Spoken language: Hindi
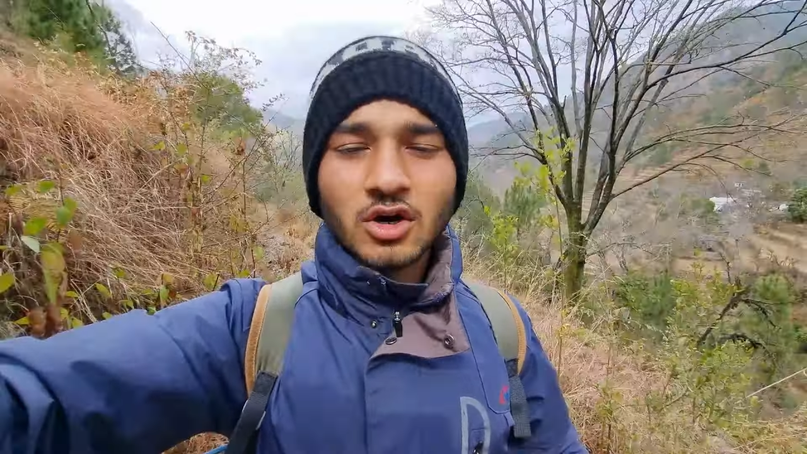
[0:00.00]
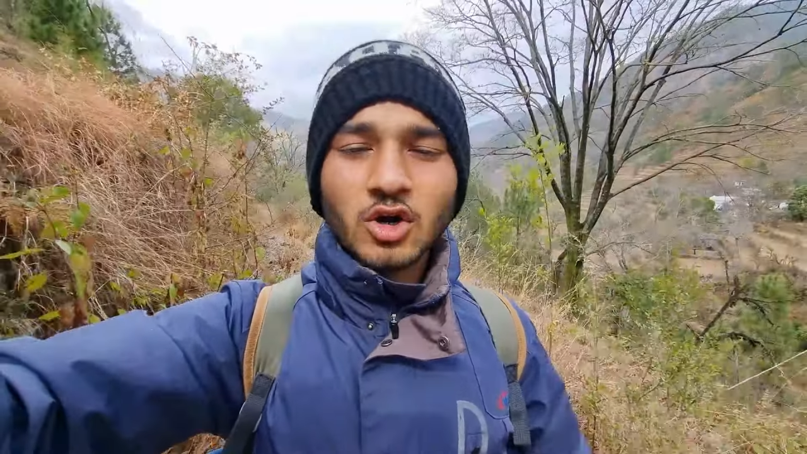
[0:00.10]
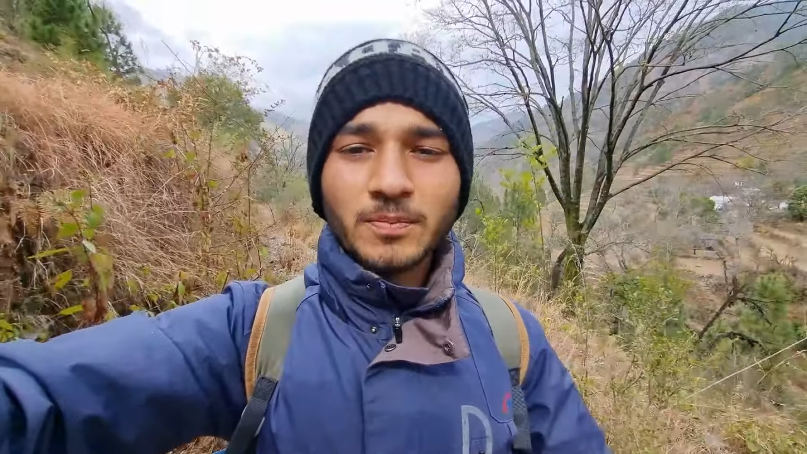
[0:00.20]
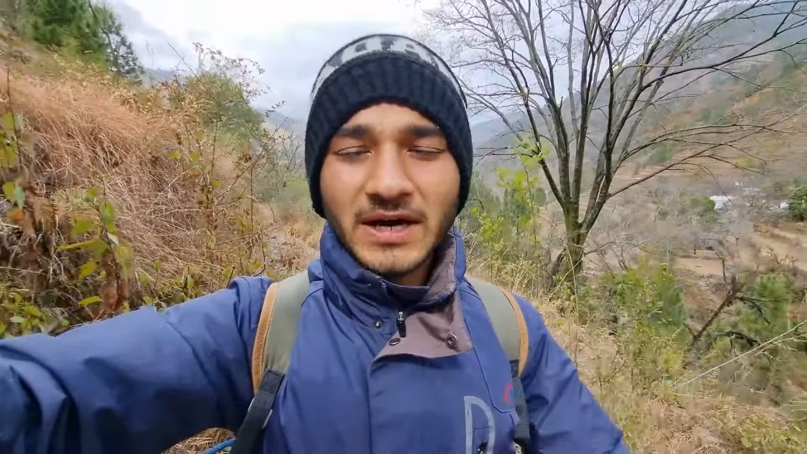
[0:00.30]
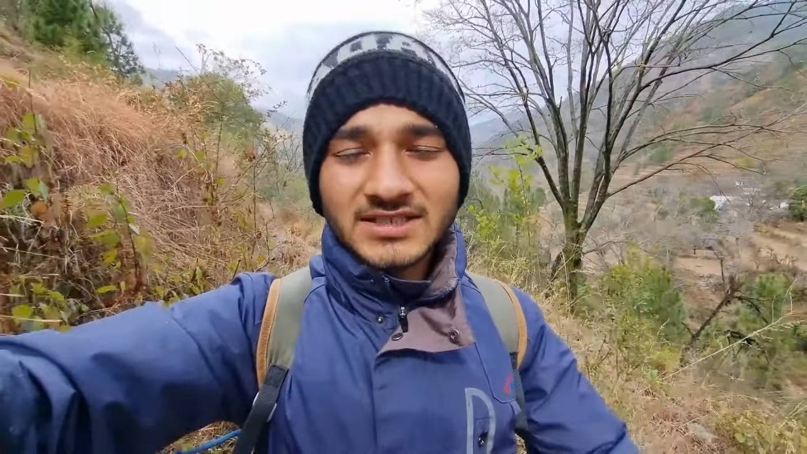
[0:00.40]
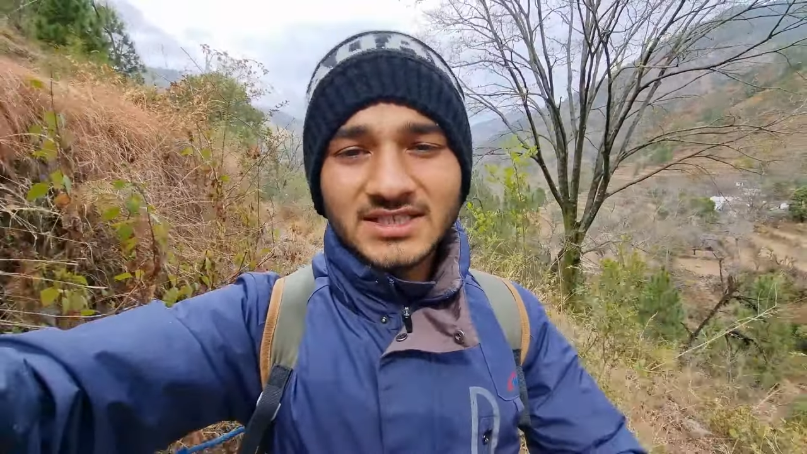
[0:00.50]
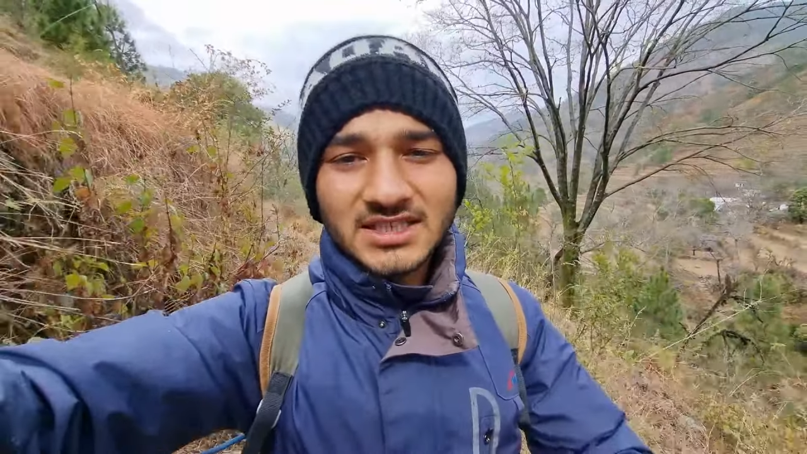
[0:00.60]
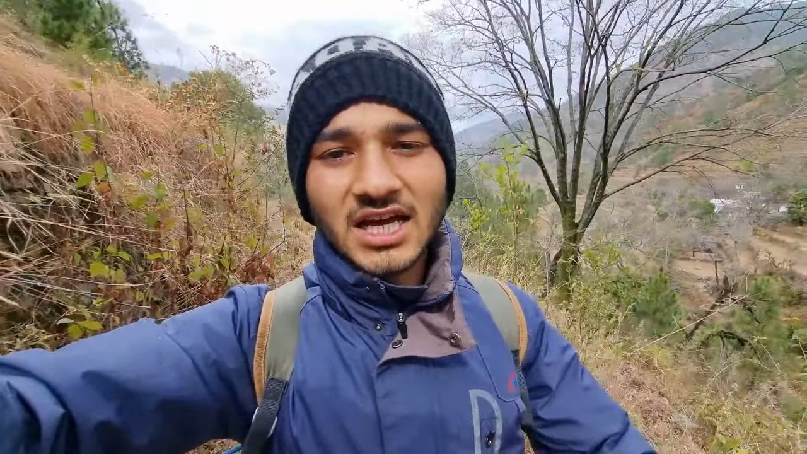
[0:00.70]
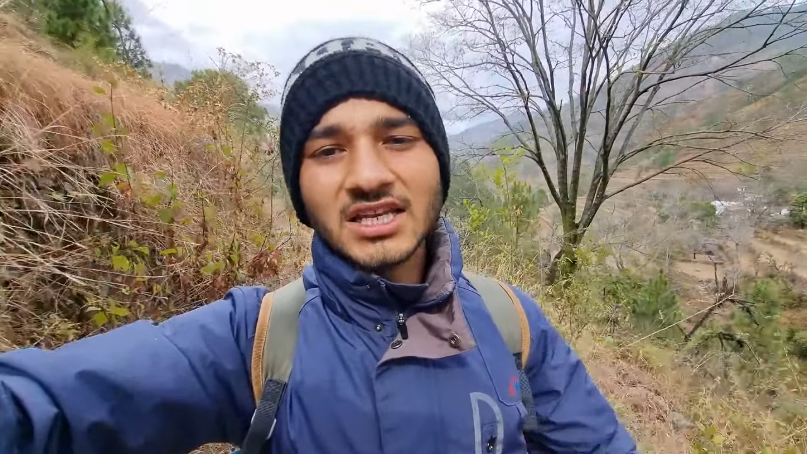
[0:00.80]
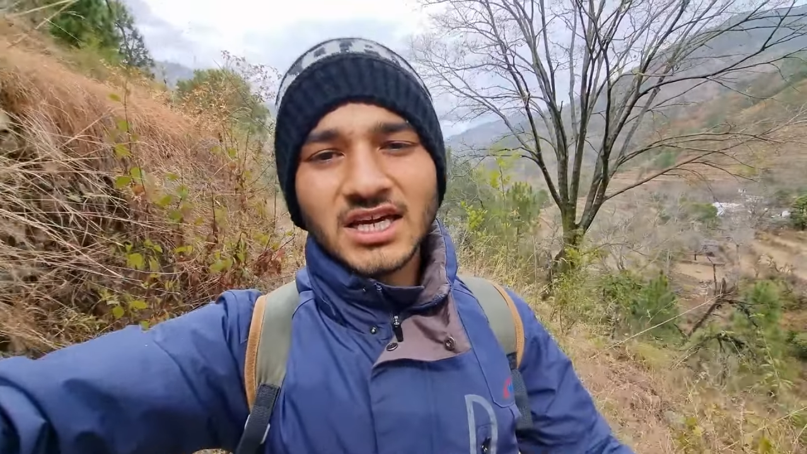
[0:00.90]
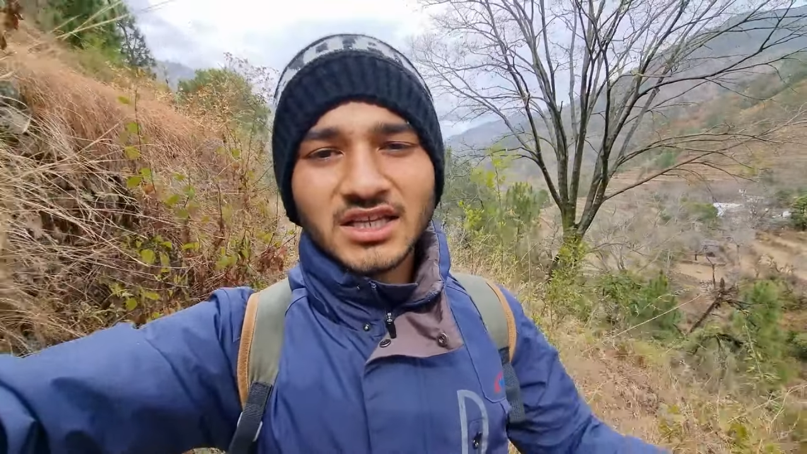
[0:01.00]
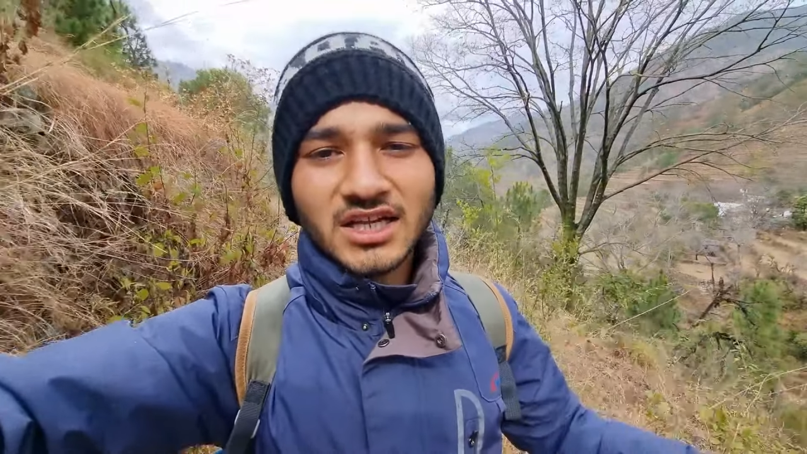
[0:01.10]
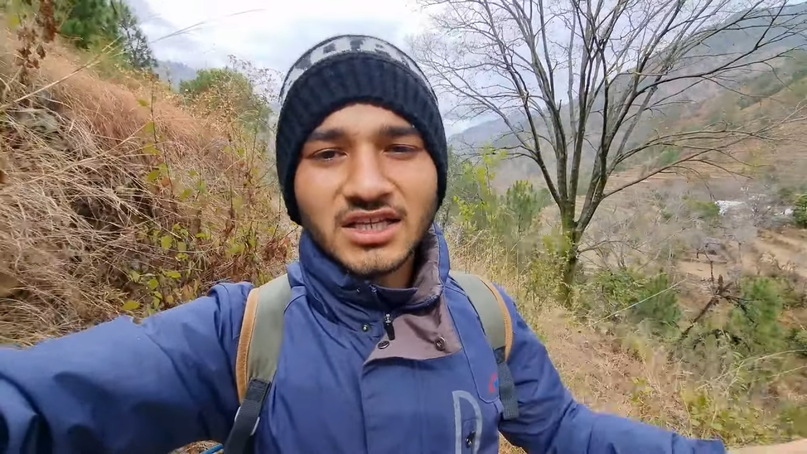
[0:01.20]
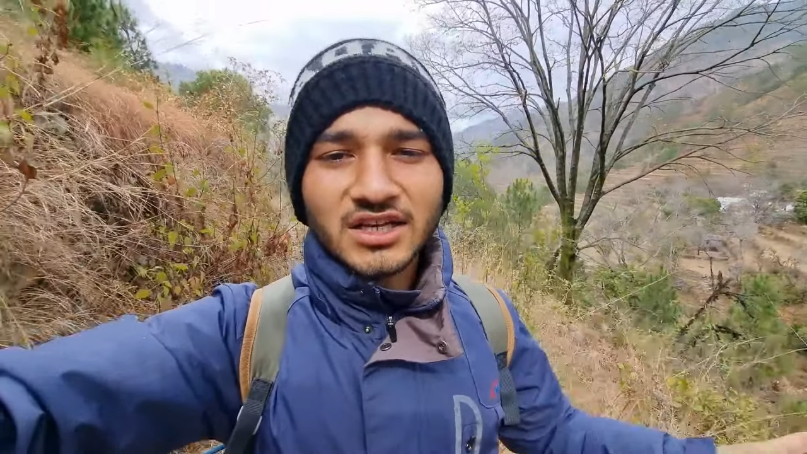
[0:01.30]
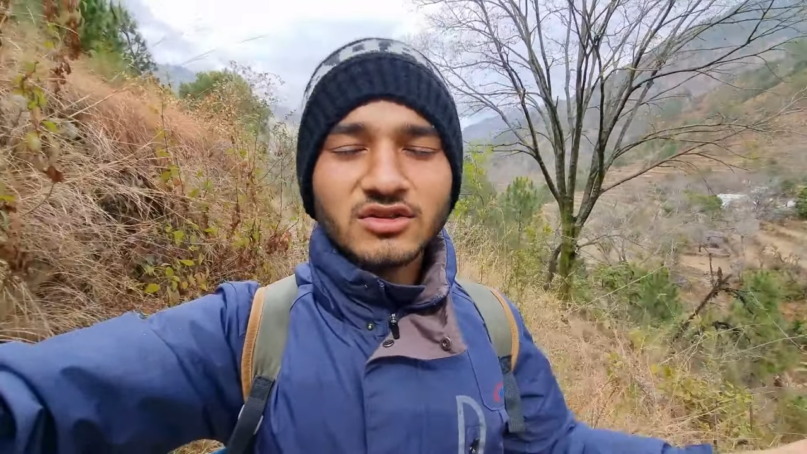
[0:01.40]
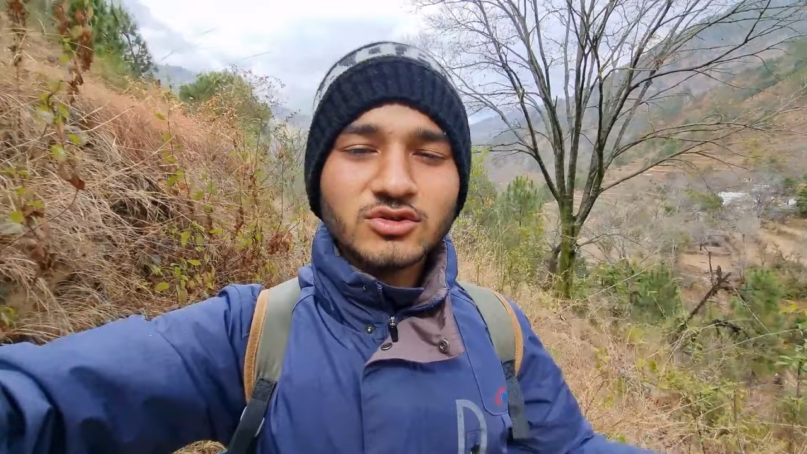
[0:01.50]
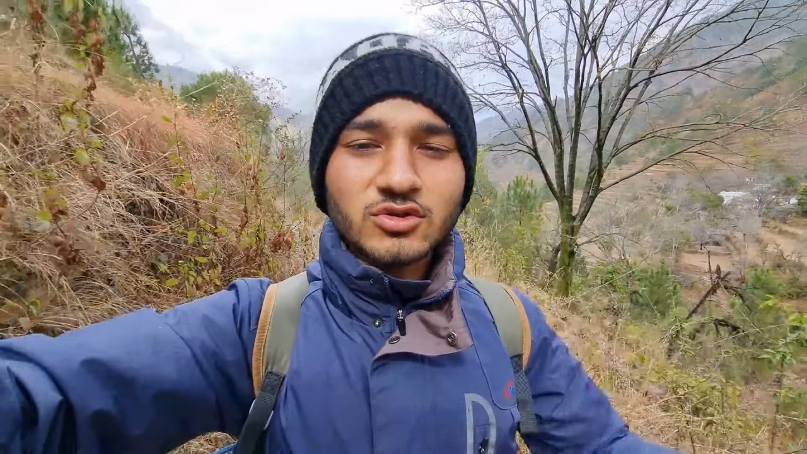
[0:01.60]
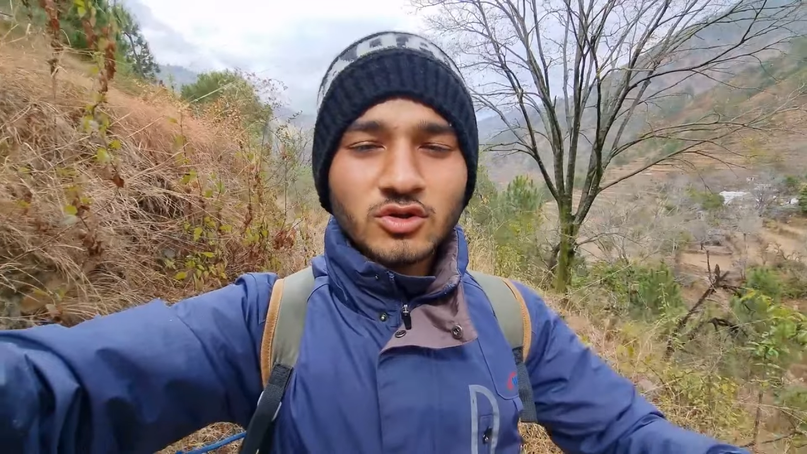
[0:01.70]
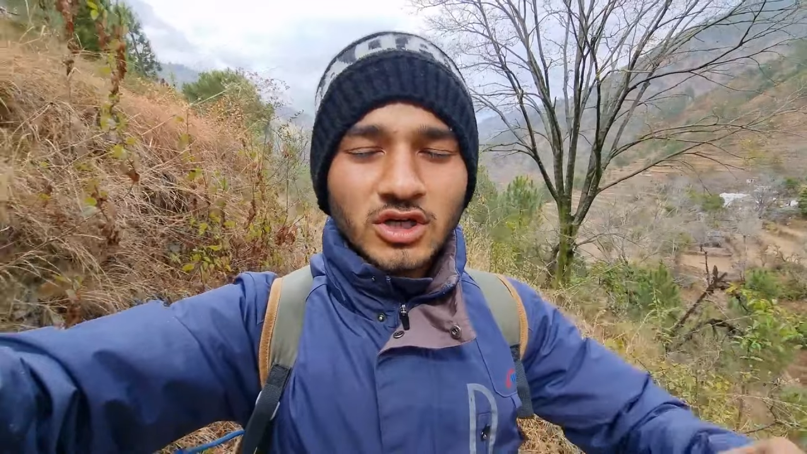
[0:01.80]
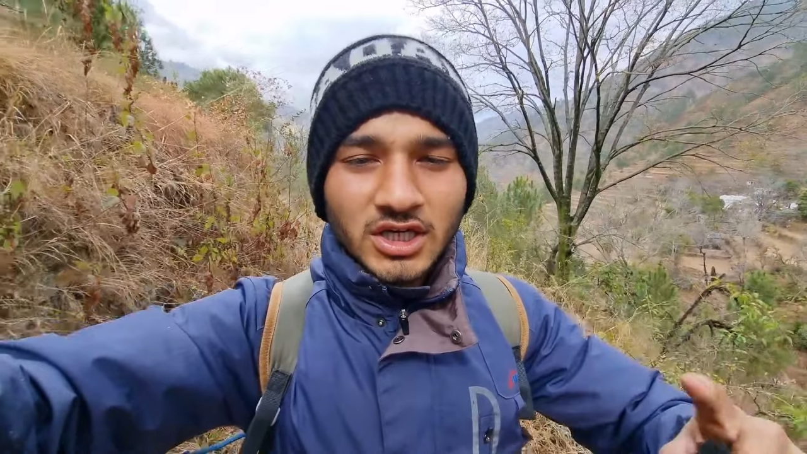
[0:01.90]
और पाँच दस साल के अंदर अंदर ना दोस्तों